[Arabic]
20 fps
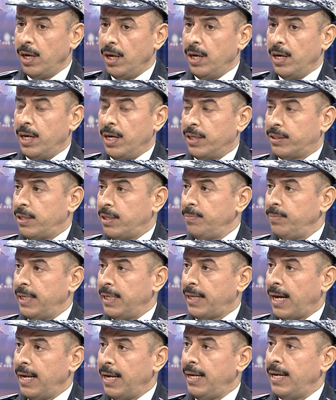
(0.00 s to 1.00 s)
اعتمدت
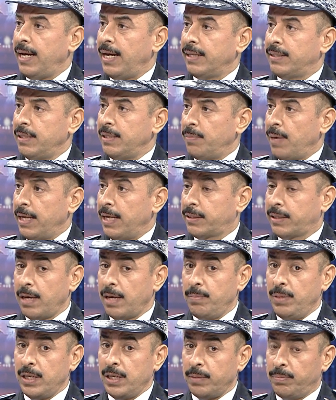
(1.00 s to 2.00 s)
عليها اعتماد
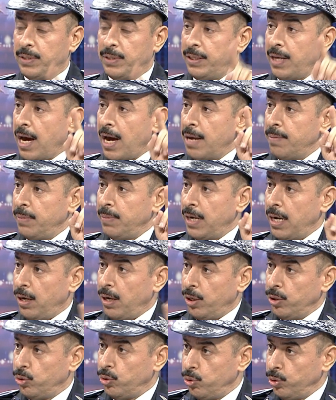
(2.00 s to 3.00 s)
كبير ابتداء من
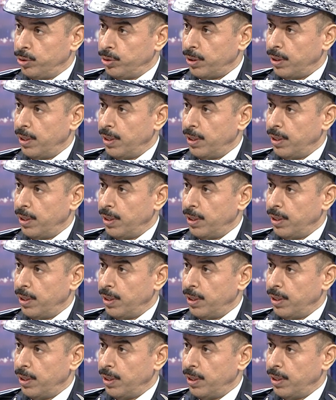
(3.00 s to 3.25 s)
الحدود